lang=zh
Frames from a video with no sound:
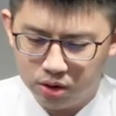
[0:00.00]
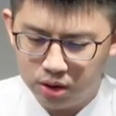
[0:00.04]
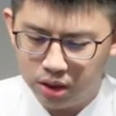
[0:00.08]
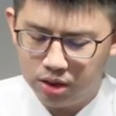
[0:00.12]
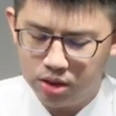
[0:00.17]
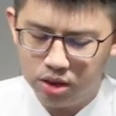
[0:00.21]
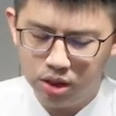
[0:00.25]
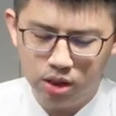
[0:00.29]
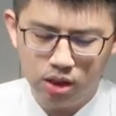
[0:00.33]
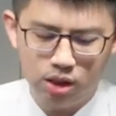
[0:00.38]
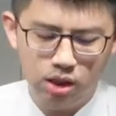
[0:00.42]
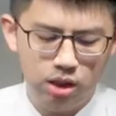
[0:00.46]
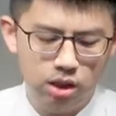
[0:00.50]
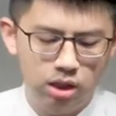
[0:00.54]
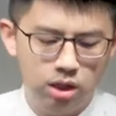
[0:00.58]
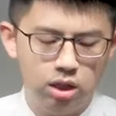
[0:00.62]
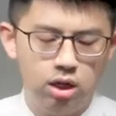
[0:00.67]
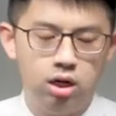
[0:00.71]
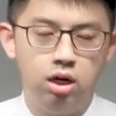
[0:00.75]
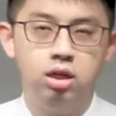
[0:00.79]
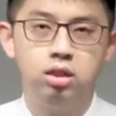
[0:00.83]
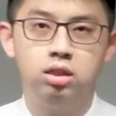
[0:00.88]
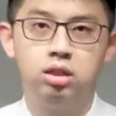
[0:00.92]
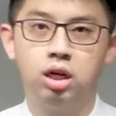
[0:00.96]
在这里
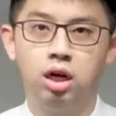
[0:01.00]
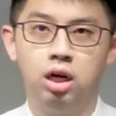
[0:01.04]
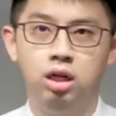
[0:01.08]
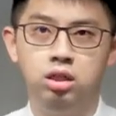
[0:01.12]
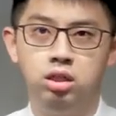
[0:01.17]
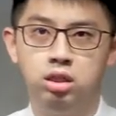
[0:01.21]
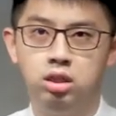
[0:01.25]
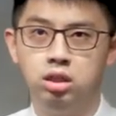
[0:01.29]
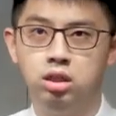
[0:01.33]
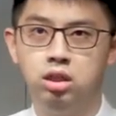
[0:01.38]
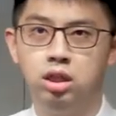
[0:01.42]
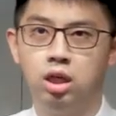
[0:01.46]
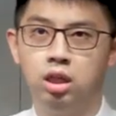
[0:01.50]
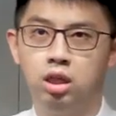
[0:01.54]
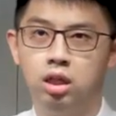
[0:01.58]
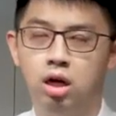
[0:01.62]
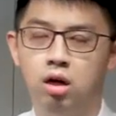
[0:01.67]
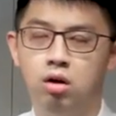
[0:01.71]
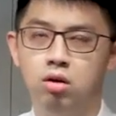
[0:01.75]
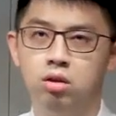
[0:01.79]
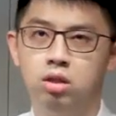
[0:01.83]
啊，再一次讲到